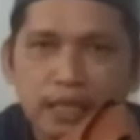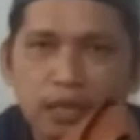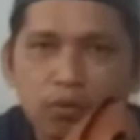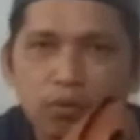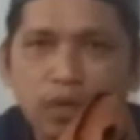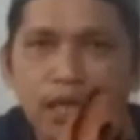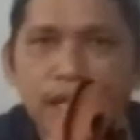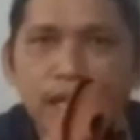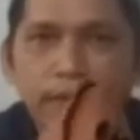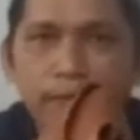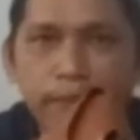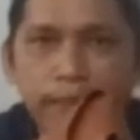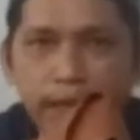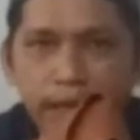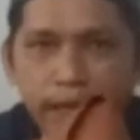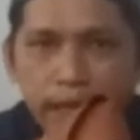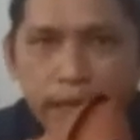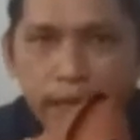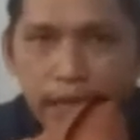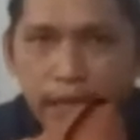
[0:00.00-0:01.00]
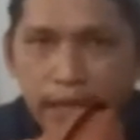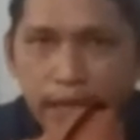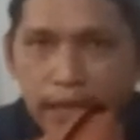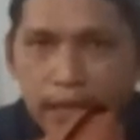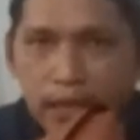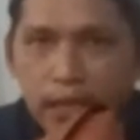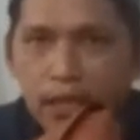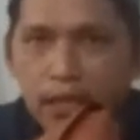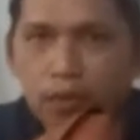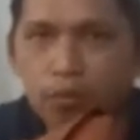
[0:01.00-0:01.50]
sarung HP
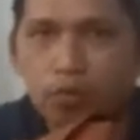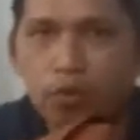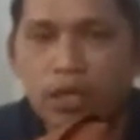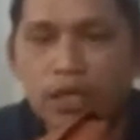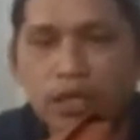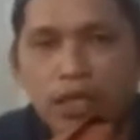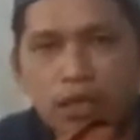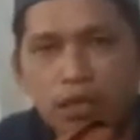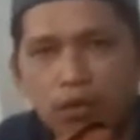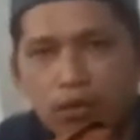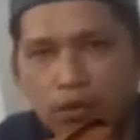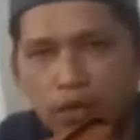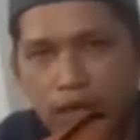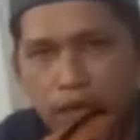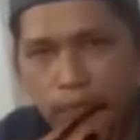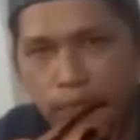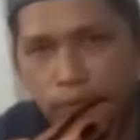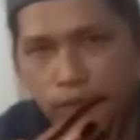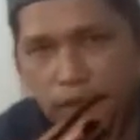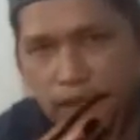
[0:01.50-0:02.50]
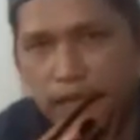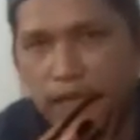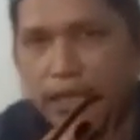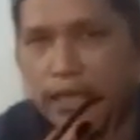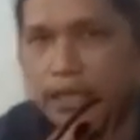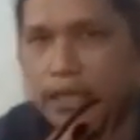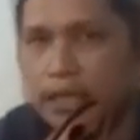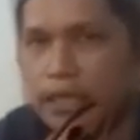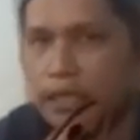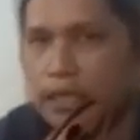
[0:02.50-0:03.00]
ya ini buatan lokal pun
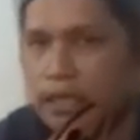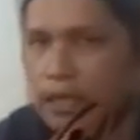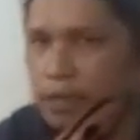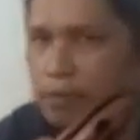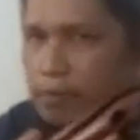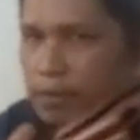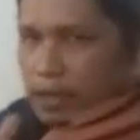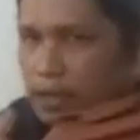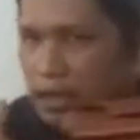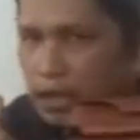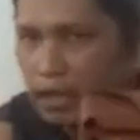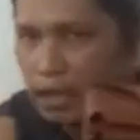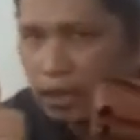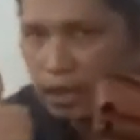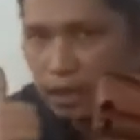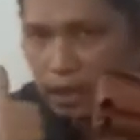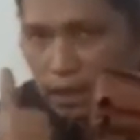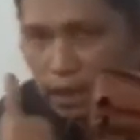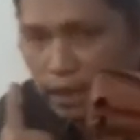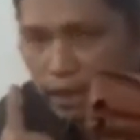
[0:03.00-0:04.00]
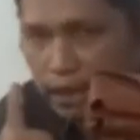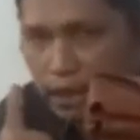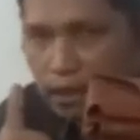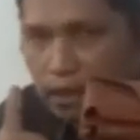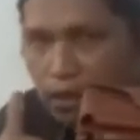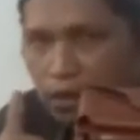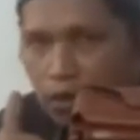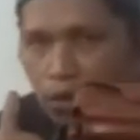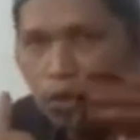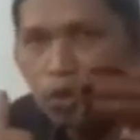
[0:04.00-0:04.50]
jadi yang penting
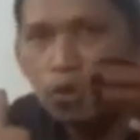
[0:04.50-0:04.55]
keren